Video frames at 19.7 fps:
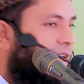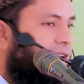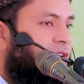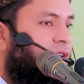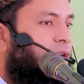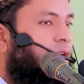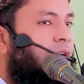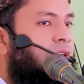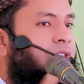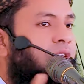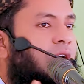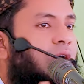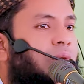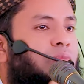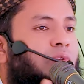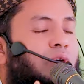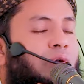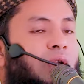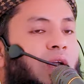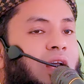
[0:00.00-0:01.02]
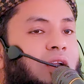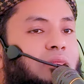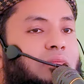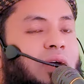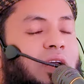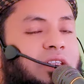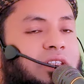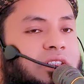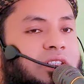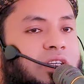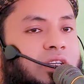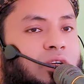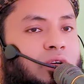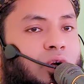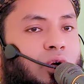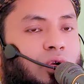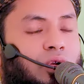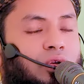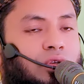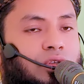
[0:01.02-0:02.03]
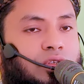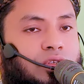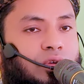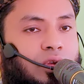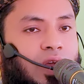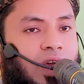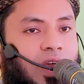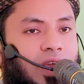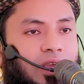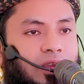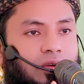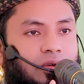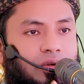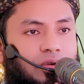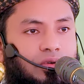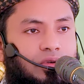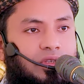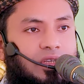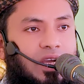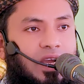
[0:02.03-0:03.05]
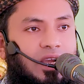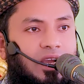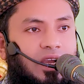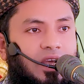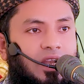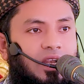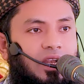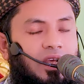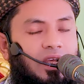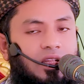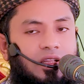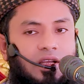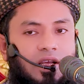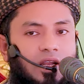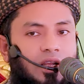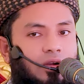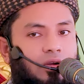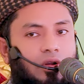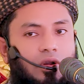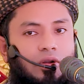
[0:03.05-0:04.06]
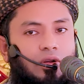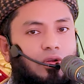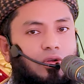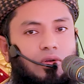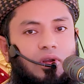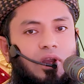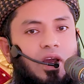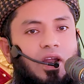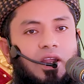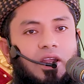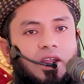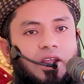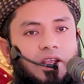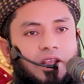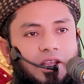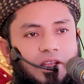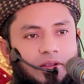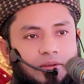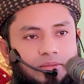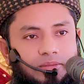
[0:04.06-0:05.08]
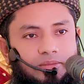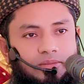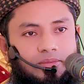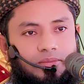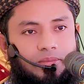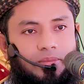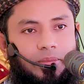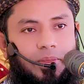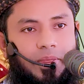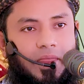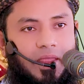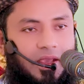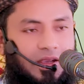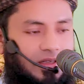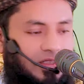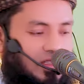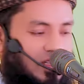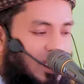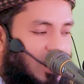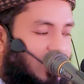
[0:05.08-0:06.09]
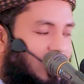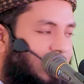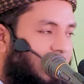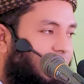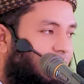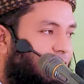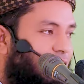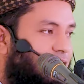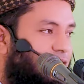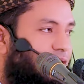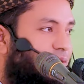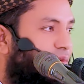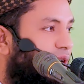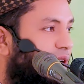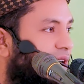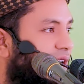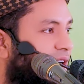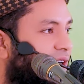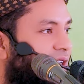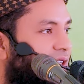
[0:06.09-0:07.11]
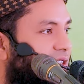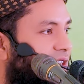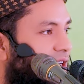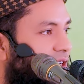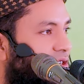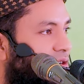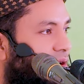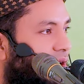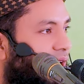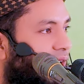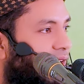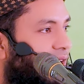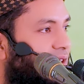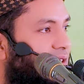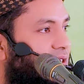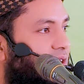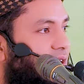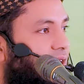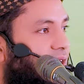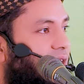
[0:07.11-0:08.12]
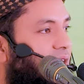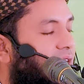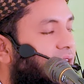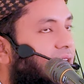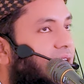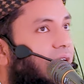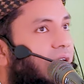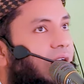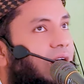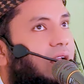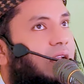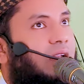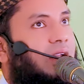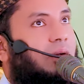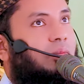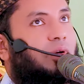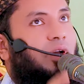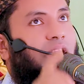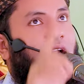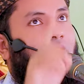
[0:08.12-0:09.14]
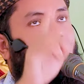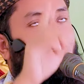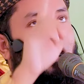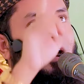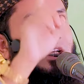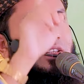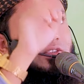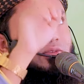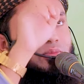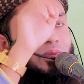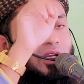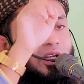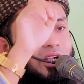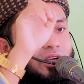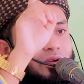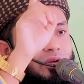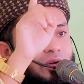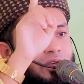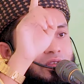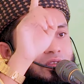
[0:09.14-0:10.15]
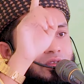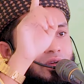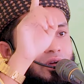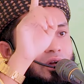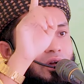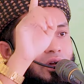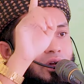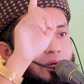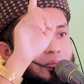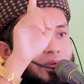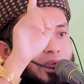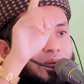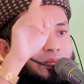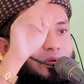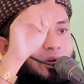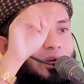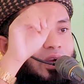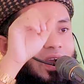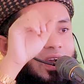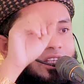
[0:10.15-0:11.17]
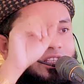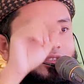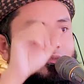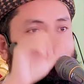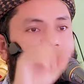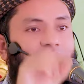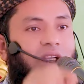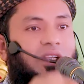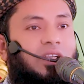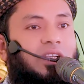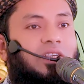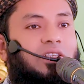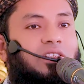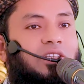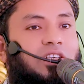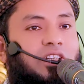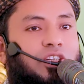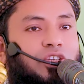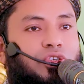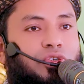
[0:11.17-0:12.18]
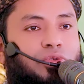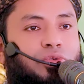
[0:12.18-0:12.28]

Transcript: এত কসম কোরআন মাজিদের কোনো সোরায় কোনো জায়গা আল্লাহ তালা কখনো খান নাই সাতটা কসম অলরেডি শেষ হয়ে গেছে আল্লাহ বলেন আসমানের কসম এবং আসমান কি যিনি